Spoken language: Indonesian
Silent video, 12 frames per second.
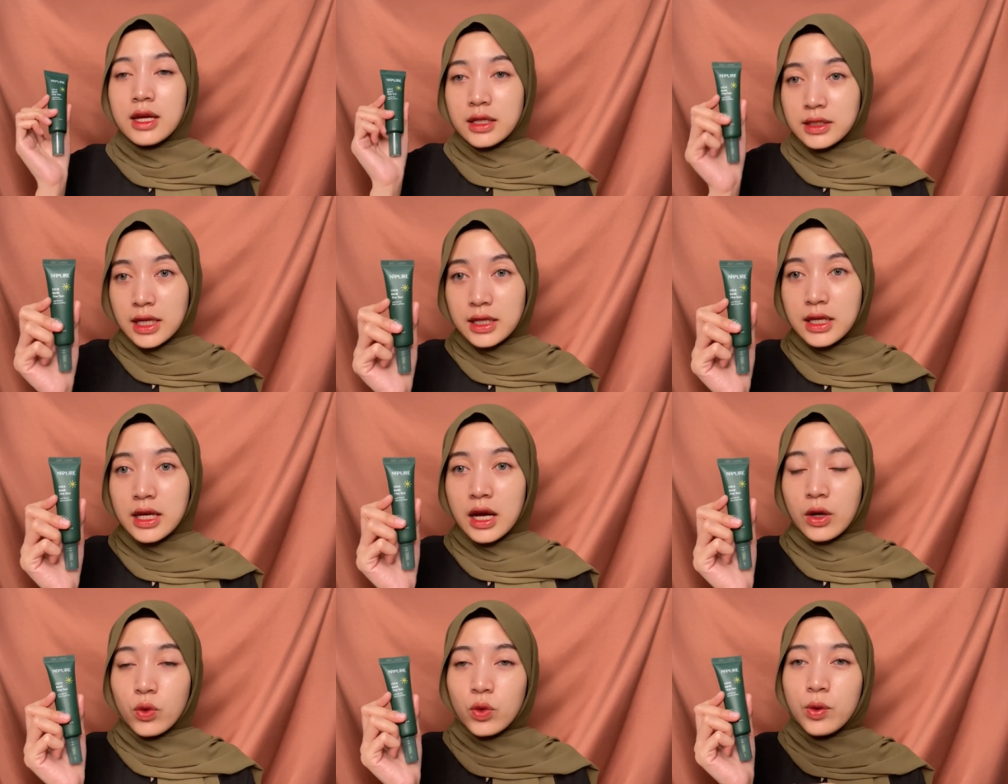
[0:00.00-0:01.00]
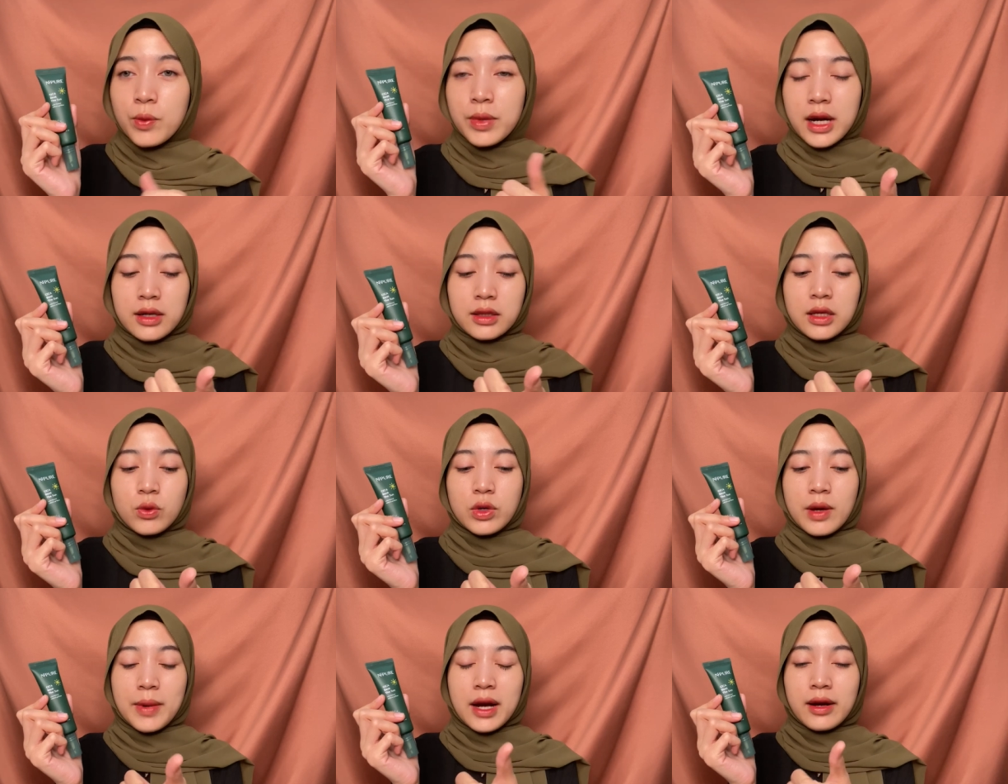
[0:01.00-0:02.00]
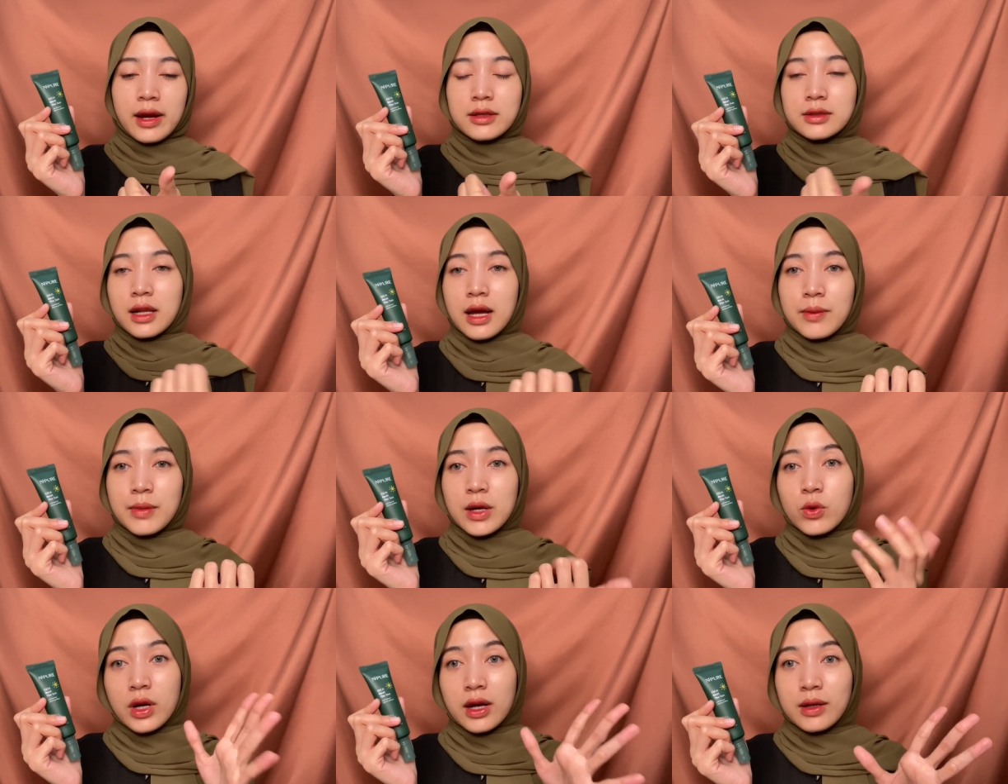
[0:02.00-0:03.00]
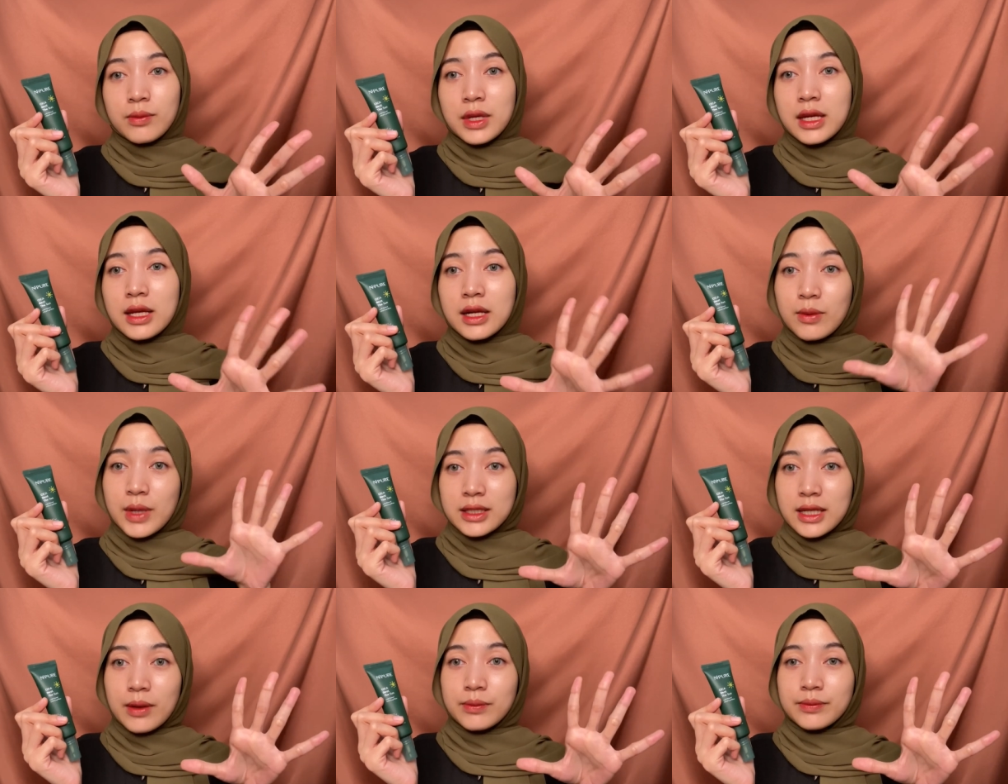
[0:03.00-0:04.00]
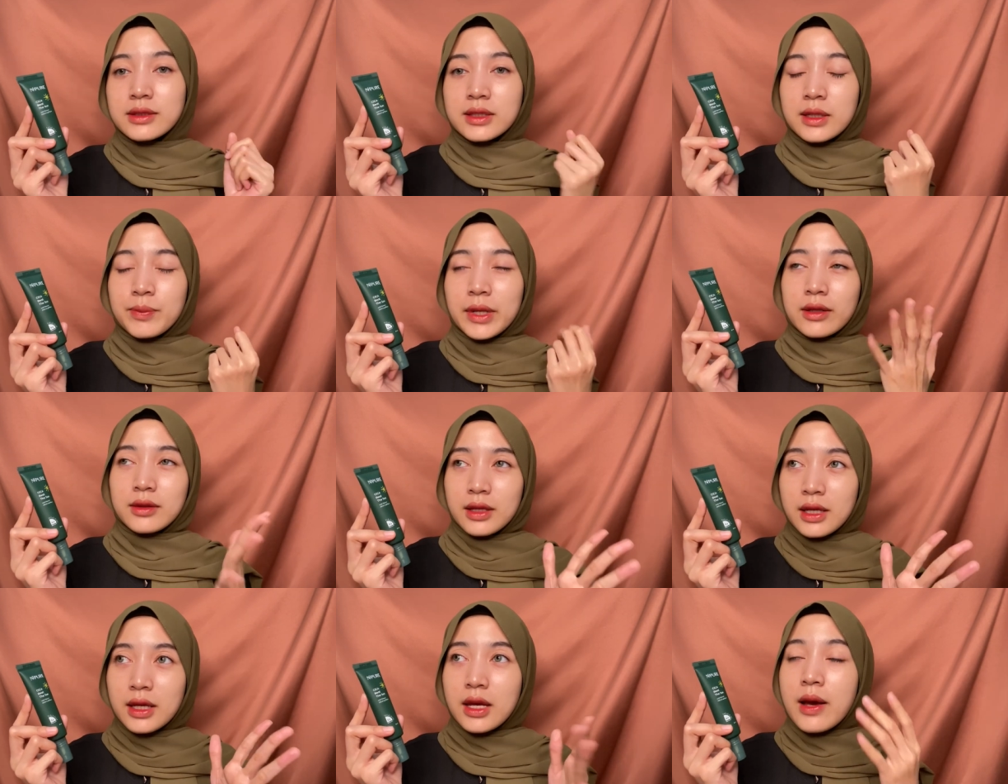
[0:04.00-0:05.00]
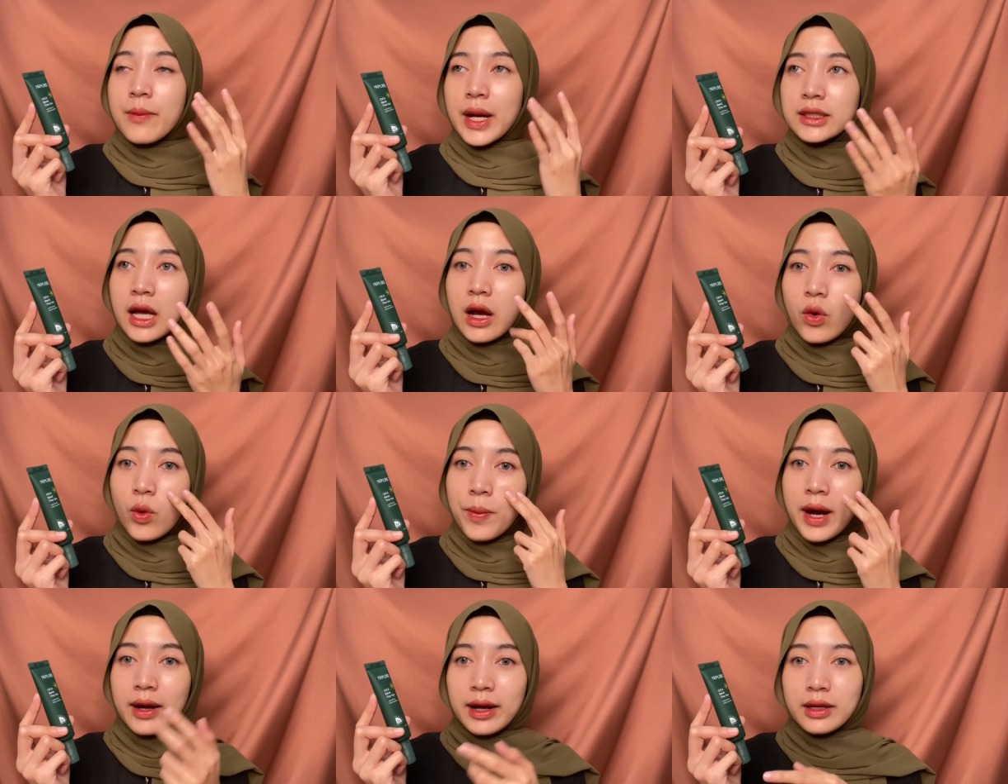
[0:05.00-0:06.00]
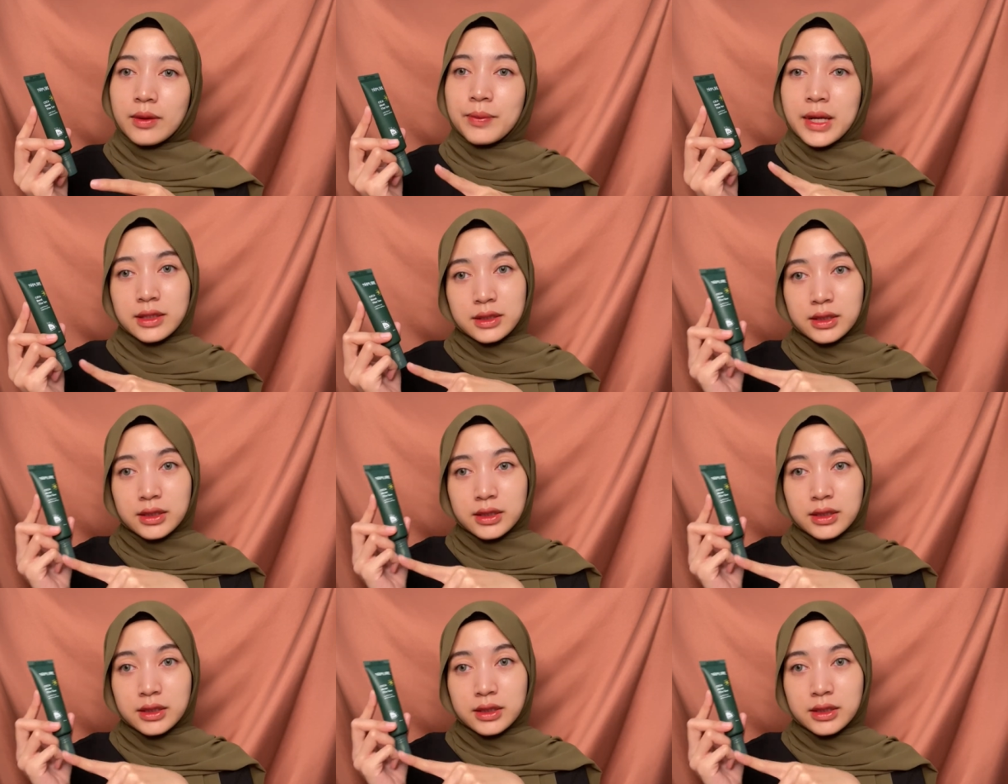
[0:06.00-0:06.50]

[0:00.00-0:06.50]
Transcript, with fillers: Jadi aku berarti udah pakai selama kurang lebih 5 jam. Seperti pas aku pakai pas